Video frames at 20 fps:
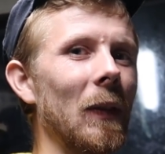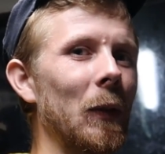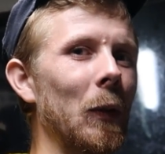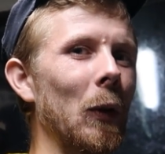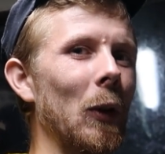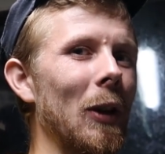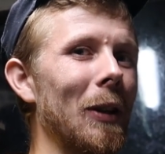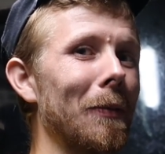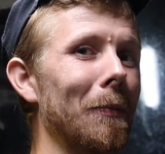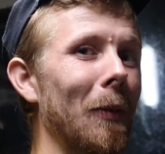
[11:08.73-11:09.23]

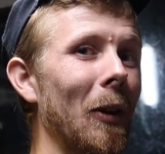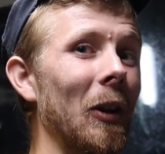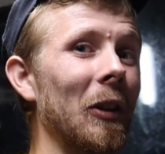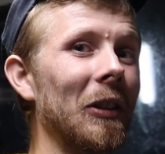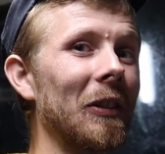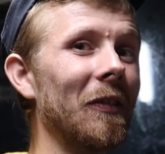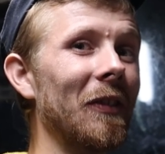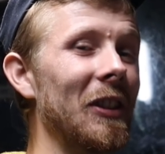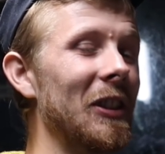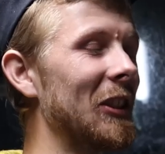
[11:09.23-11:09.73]
Turbo
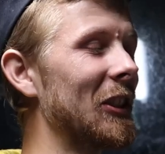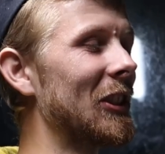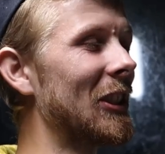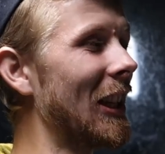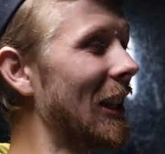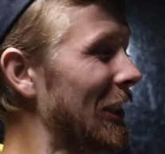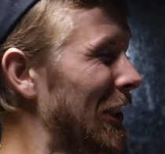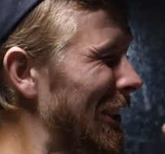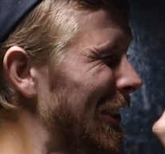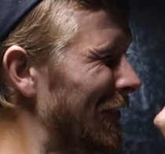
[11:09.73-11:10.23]

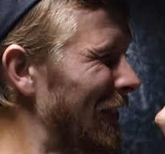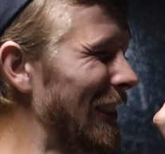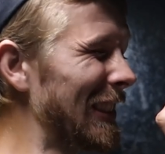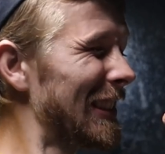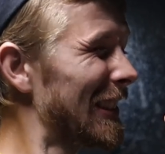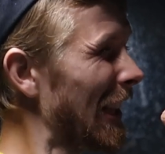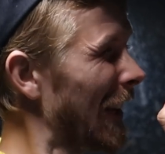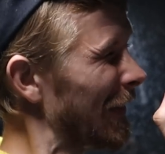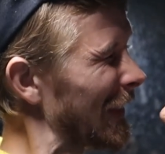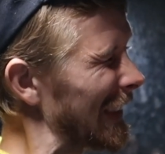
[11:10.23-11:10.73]
gwizdze
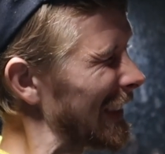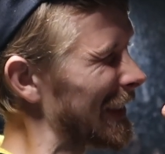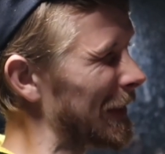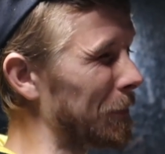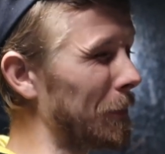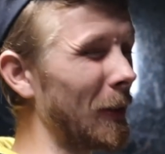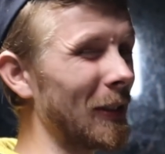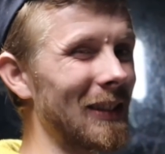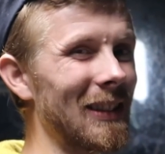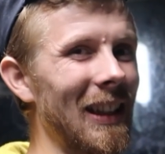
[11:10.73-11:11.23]
śwista, więc
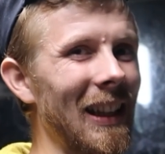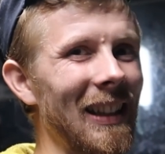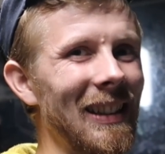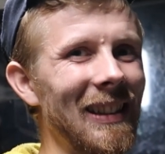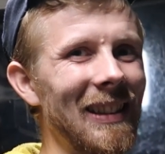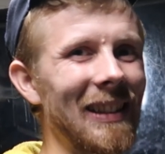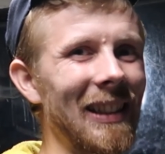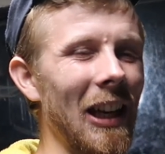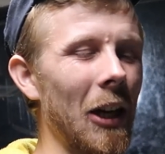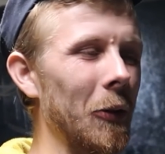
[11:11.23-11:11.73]

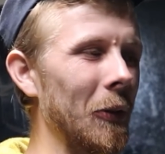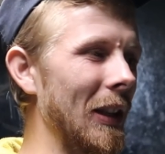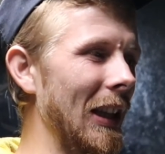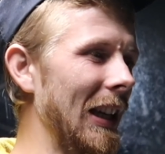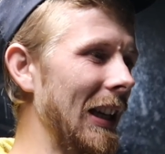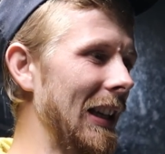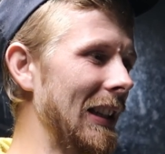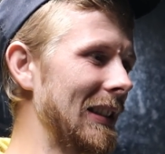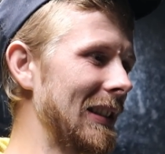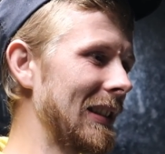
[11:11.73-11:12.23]
potencjał
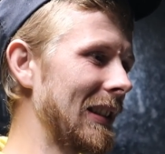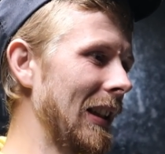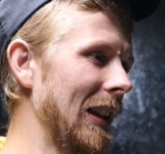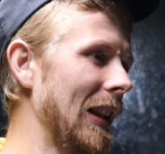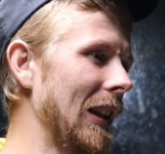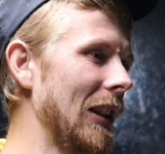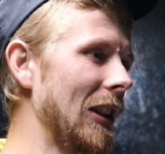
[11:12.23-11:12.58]
jest.